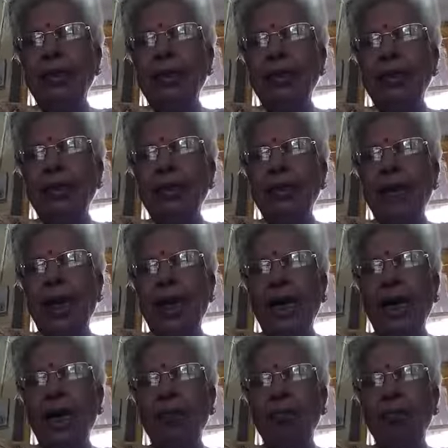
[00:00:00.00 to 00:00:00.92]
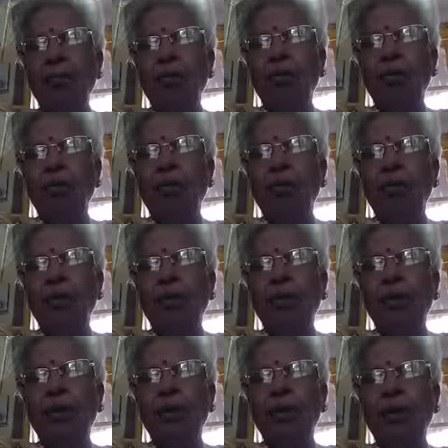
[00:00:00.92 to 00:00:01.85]
यशसा
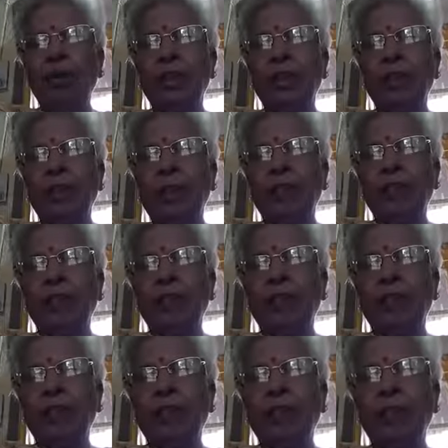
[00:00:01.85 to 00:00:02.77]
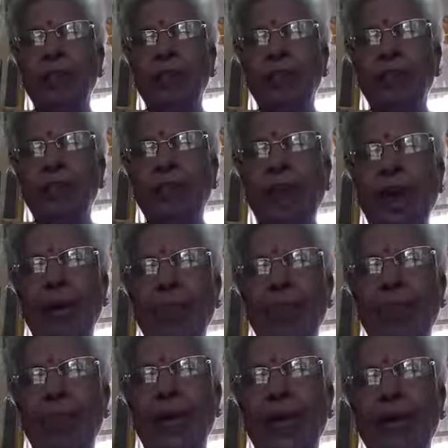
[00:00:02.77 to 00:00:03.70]
गुरोर्भुवि धृतं
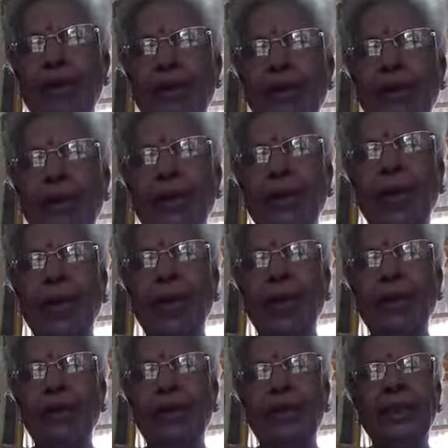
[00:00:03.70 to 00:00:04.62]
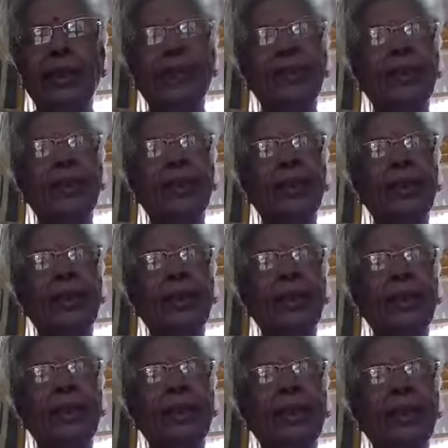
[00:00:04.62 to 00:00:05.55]
प्राप्यास्मदाद्यैः
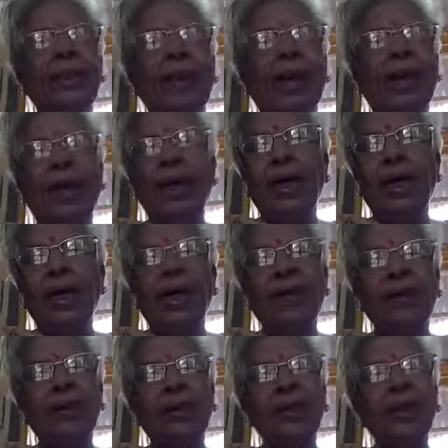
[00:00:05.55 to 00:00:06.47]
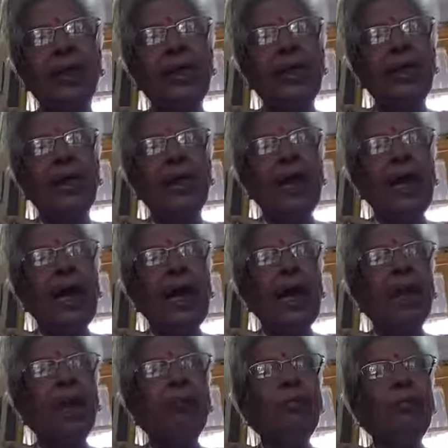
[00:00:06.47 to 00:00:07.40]
क्रमात्
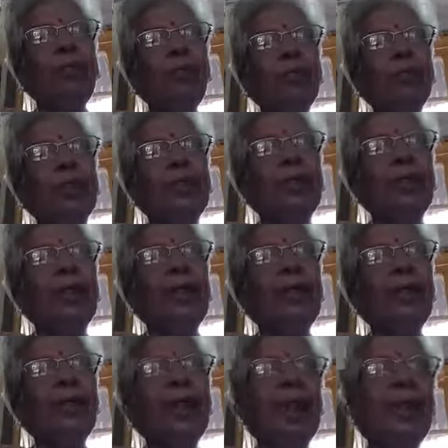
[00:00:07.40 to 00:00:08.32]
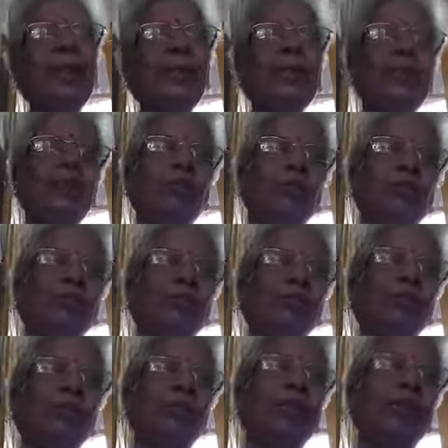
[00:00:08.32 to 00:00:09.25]
अब जो पिंगल नाग ने जो
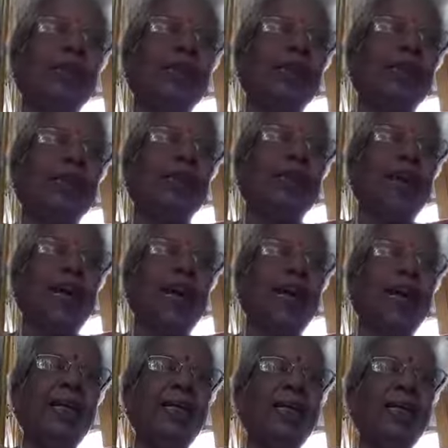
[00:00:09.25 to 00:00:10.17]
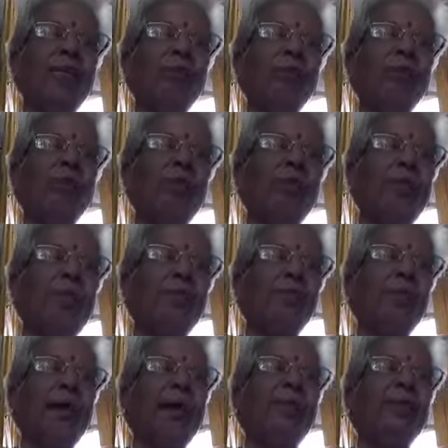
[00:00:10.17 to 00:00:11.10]
उपदेश दिया उसके
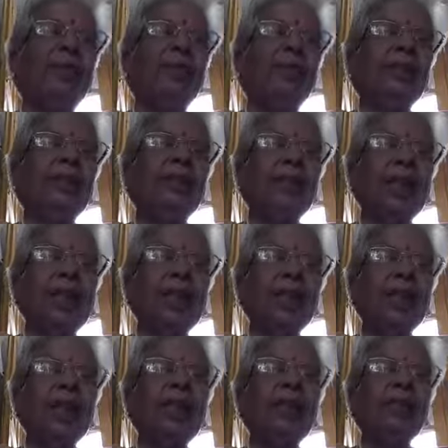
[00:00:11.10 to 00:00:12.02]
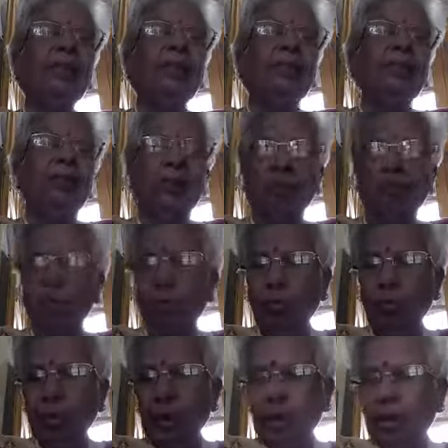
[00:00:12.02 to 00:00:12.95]
बाद अनेक
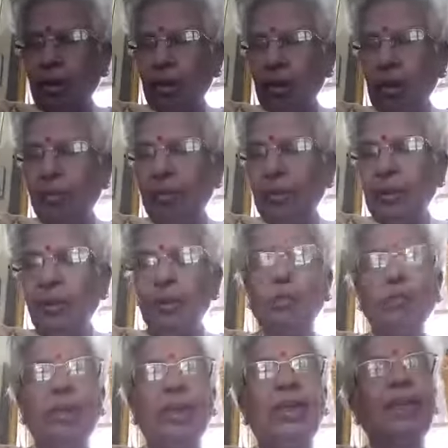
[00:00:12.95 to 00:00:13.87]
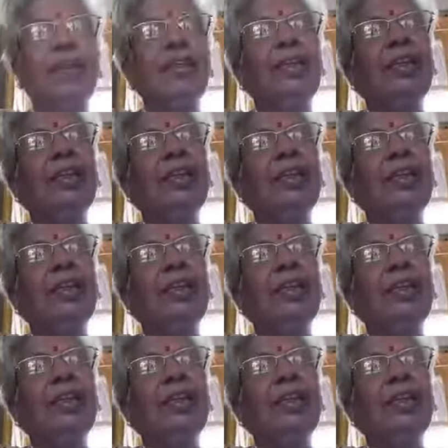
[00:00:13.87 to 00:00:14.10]
लोगों ने क्रम से जो है